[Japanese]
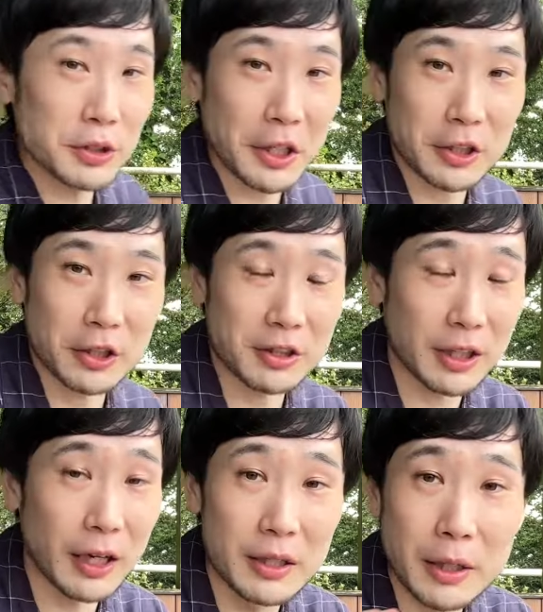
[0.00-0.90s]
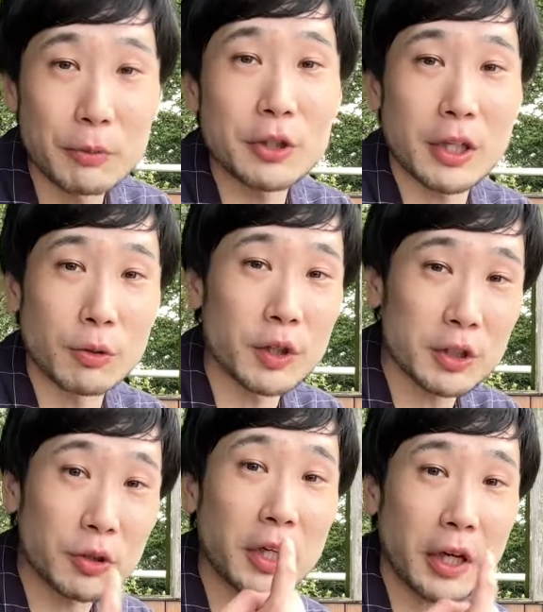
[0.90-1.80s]
返ったら誰もいない。俺一
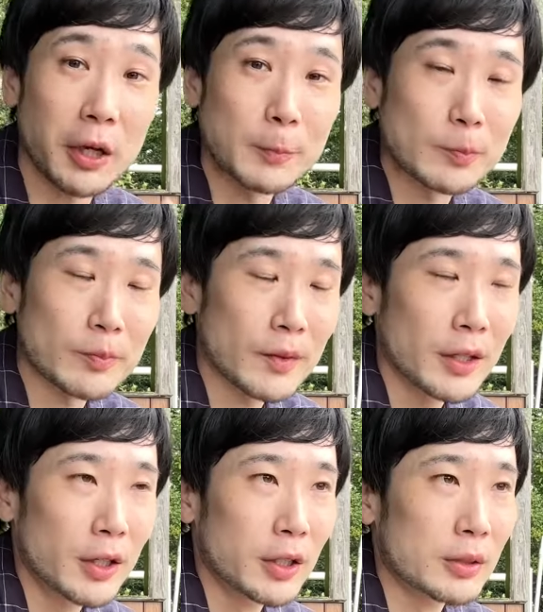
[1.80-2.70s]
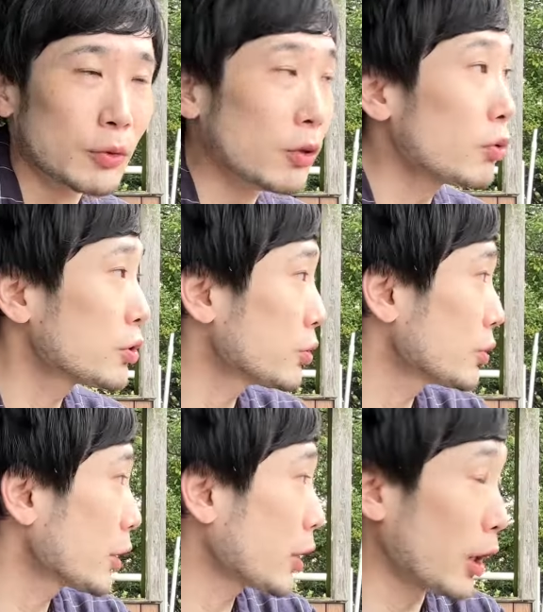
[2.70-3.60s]
人だけ。もう俺一人
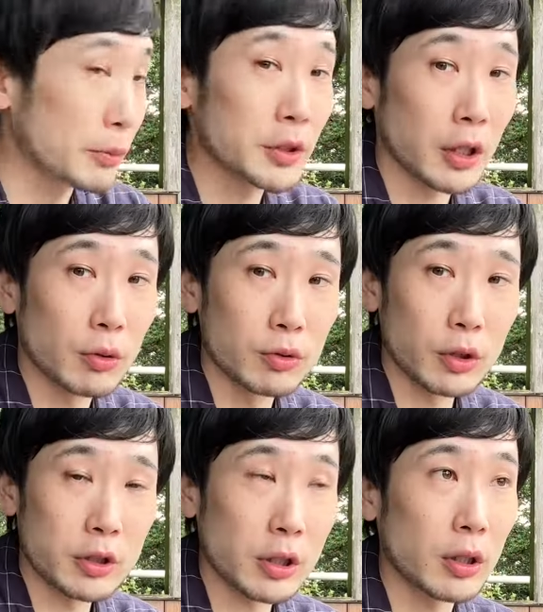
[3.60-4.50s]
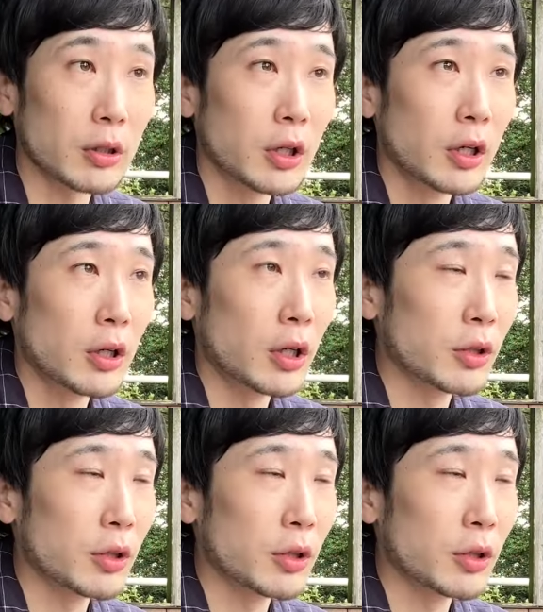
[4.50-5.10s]
だけかみたいな。ほん、え、じゃあ、あ